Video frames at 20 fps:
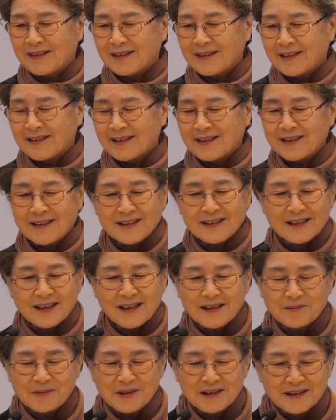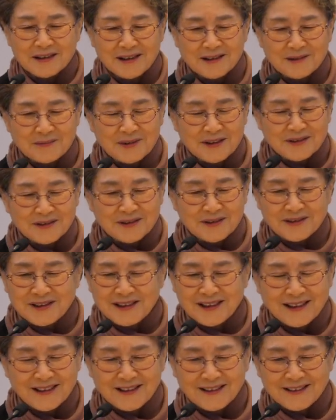그런 삶을 살면
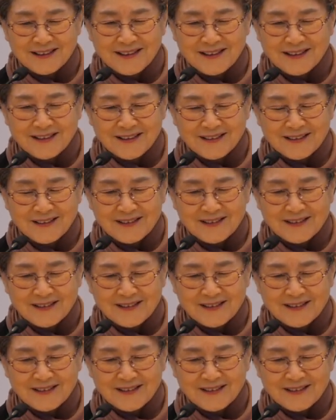좋지 않을까요?